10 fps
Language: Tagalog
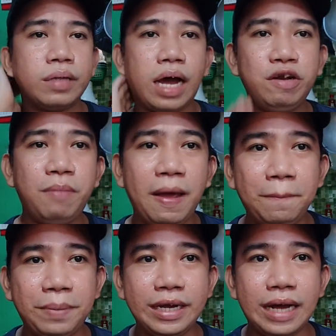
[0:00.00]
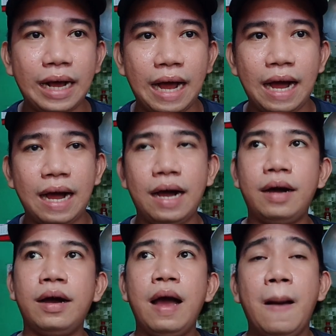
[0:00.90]
ano ba yung pinaka
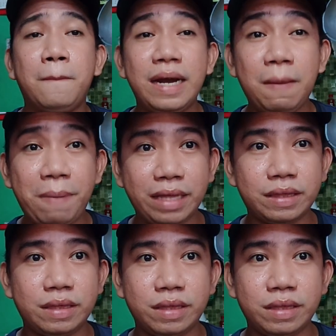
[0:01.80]
malapit